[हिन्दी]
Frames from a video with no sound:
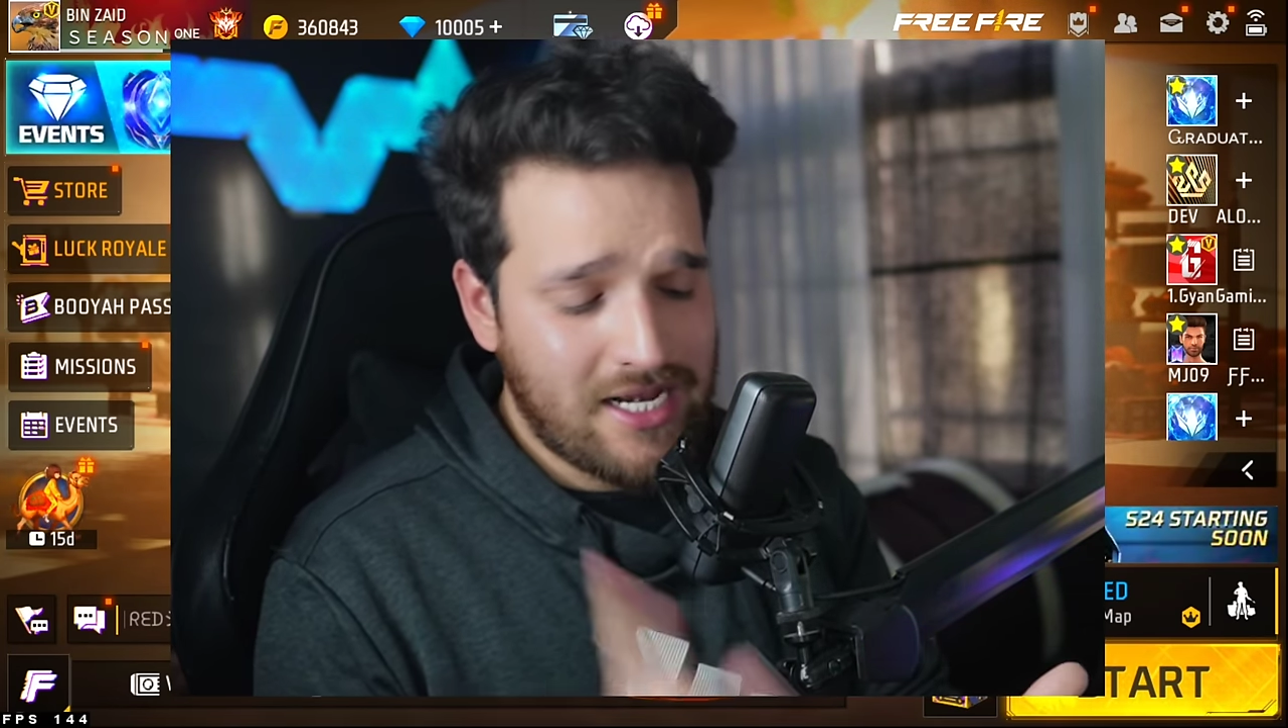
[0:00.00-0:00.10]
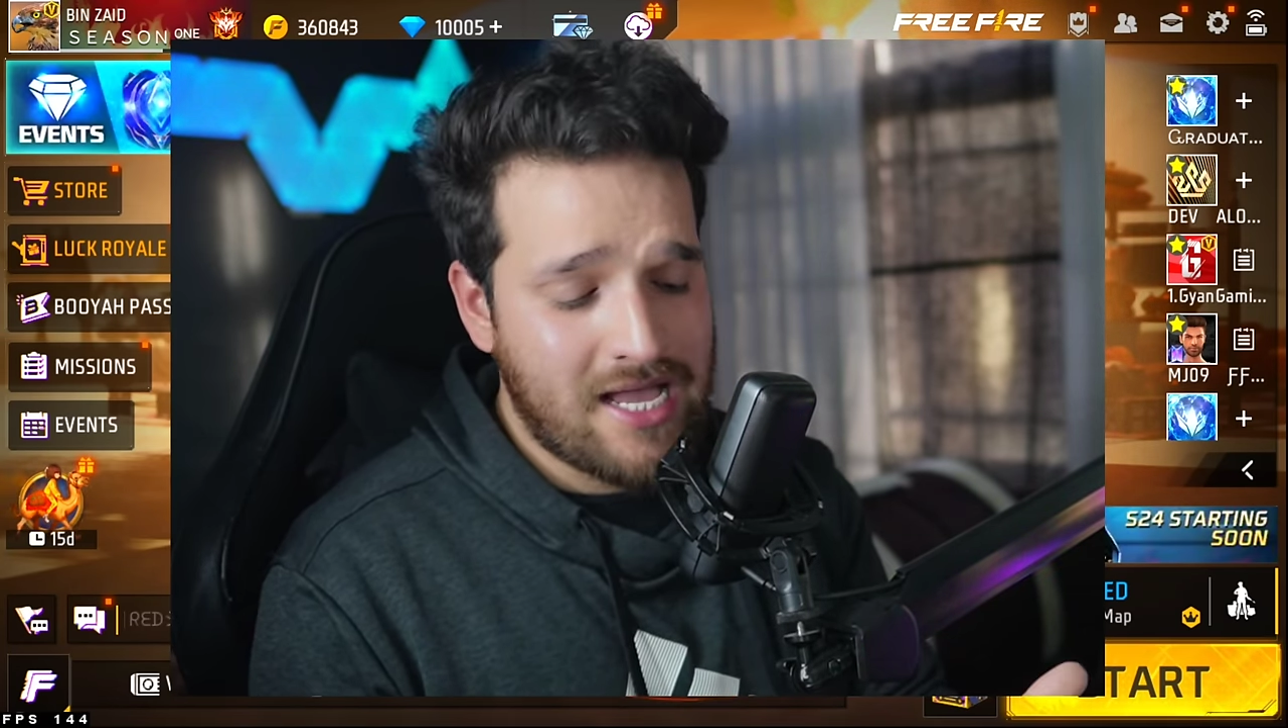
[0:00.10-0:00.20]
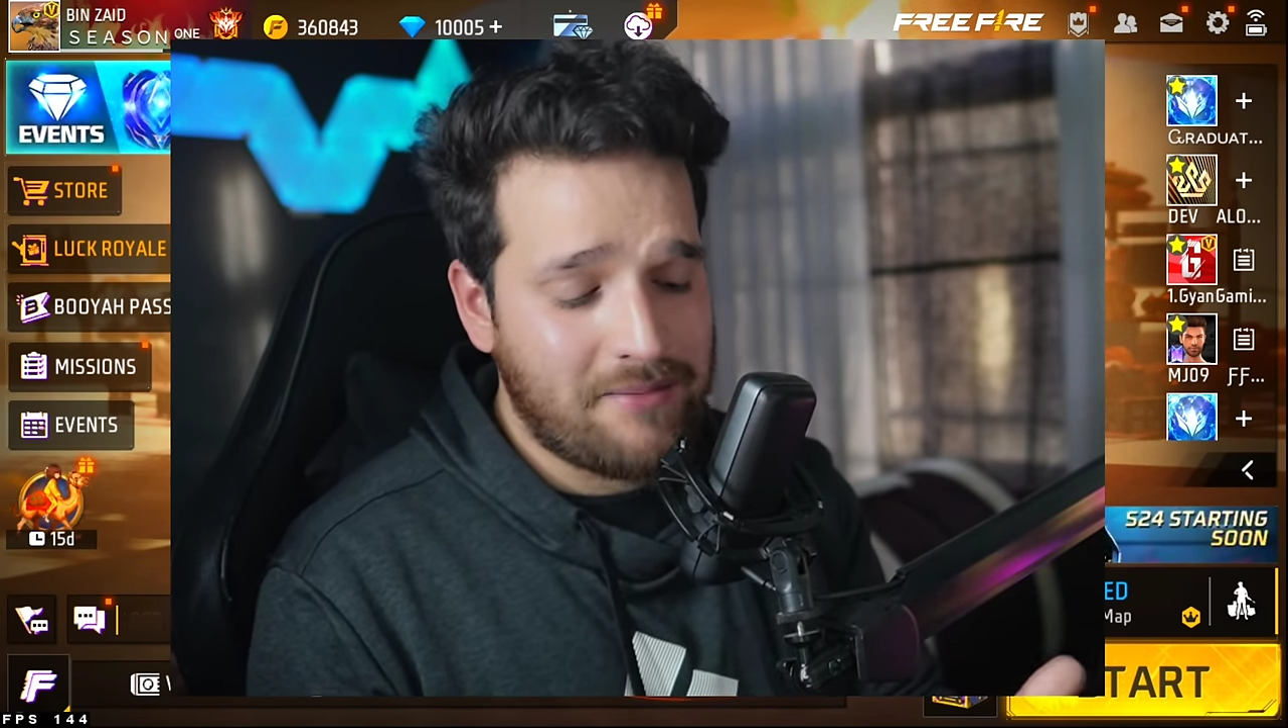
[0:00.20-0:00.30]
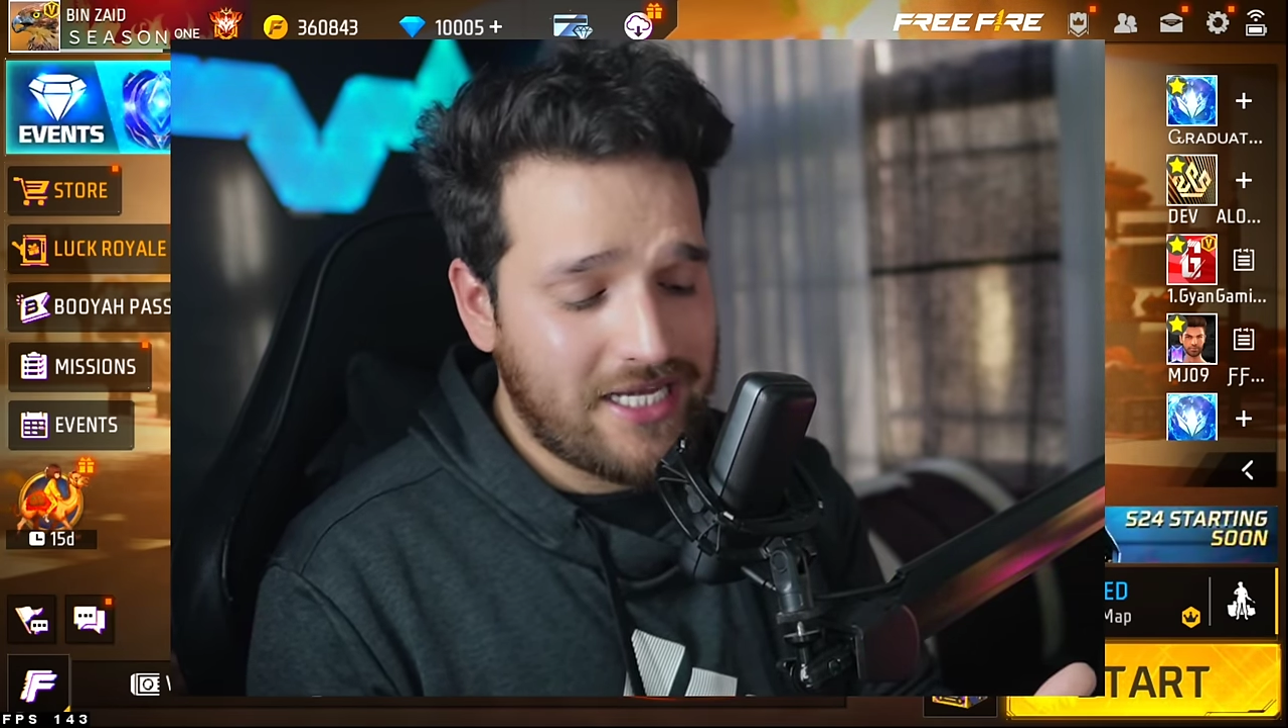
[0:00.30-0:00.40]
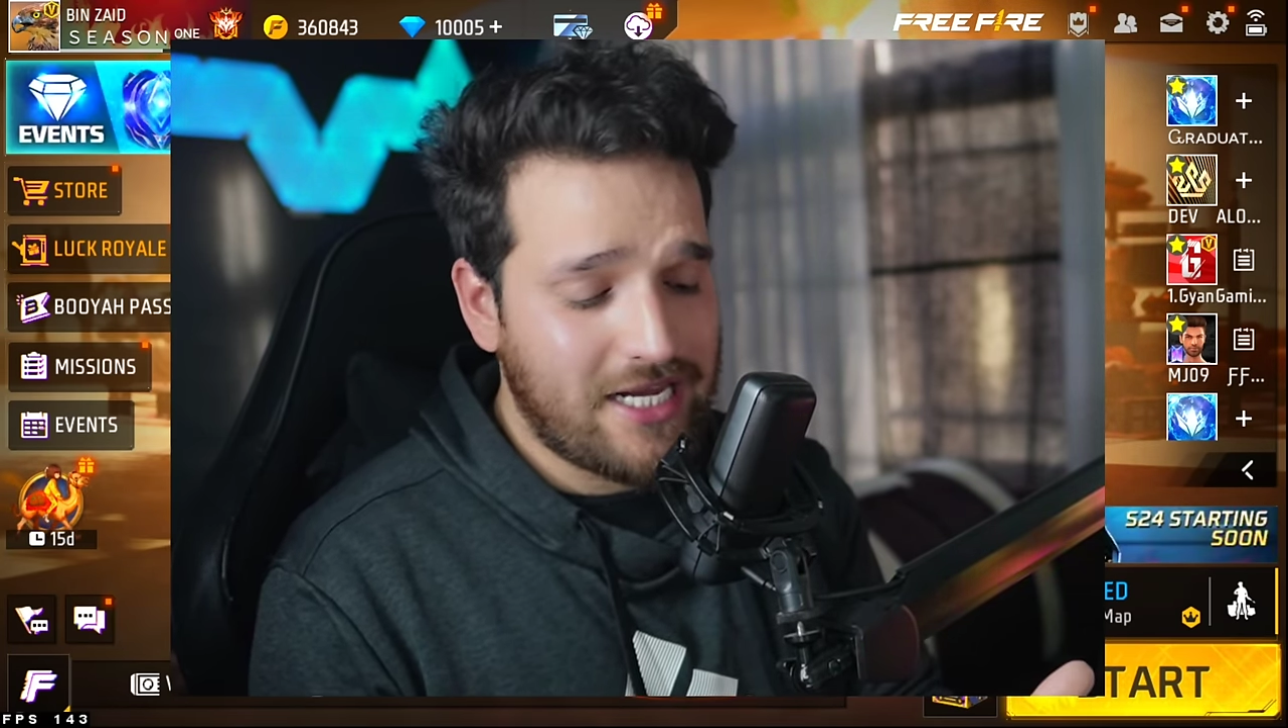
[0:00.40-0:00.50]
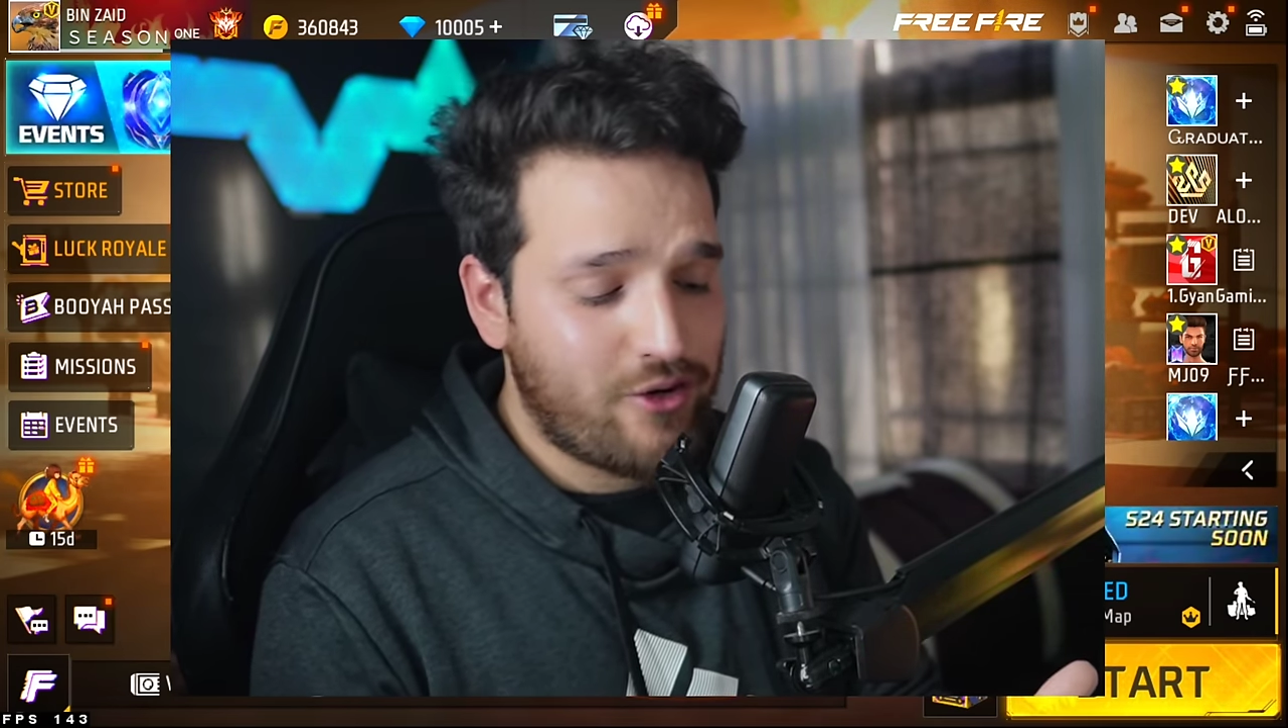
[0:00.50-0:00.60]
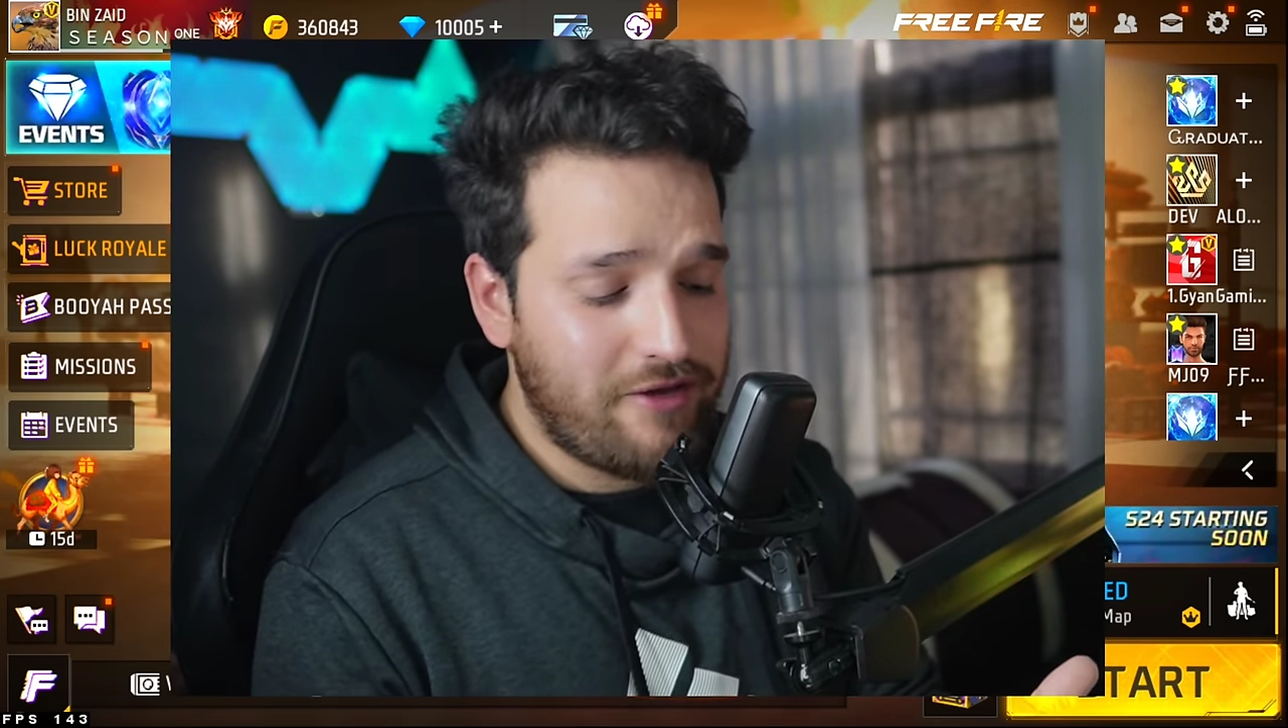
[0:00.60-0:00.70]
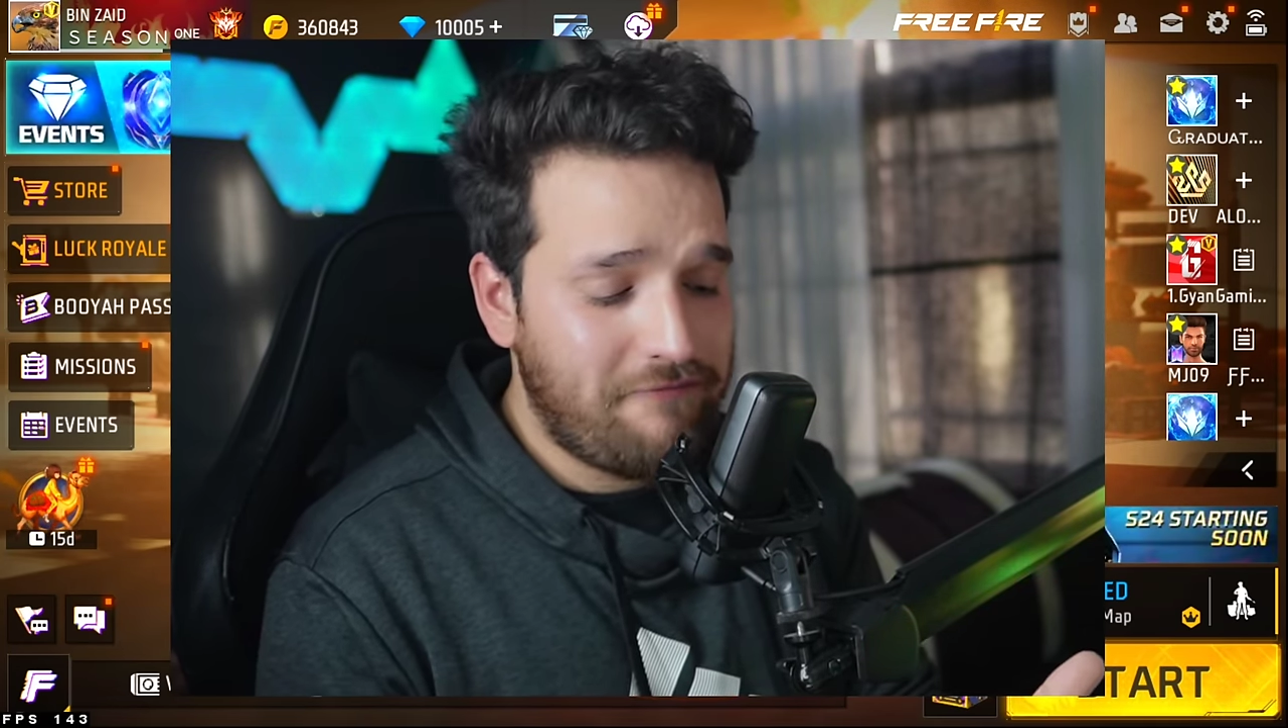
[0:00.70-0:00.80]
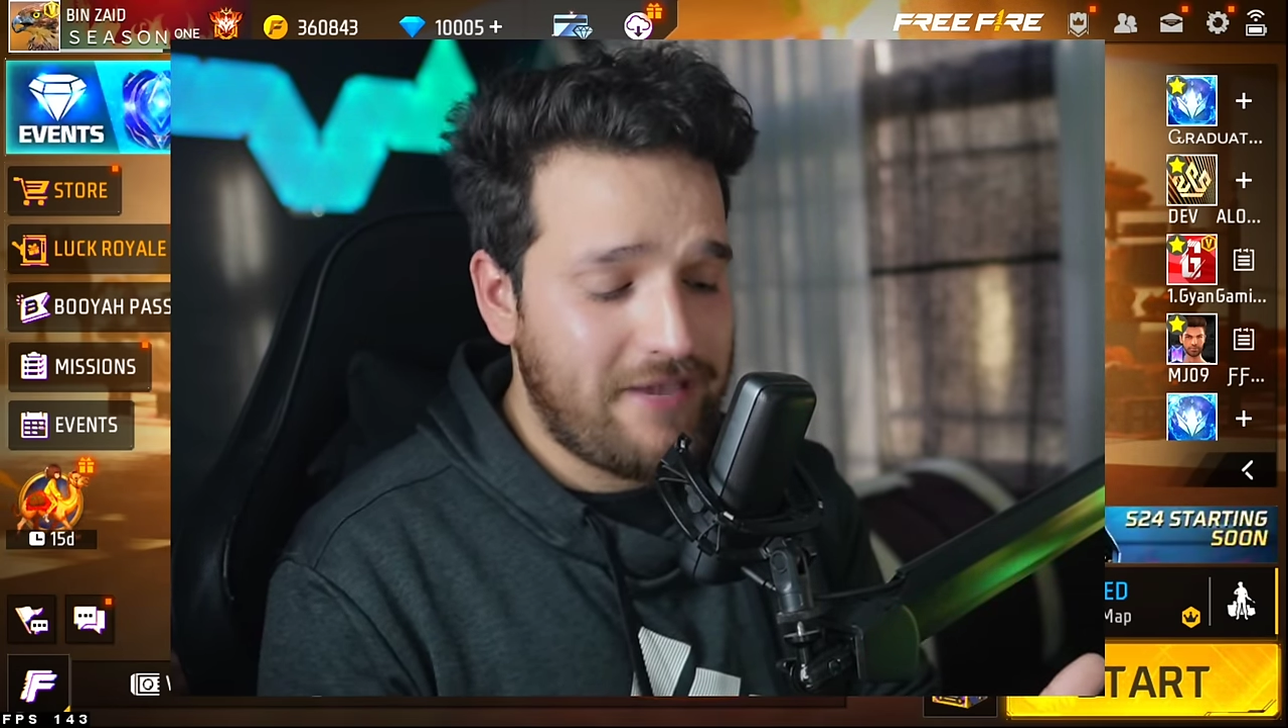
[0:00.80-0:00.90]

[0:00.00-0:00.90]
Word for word: ना मैंने कोई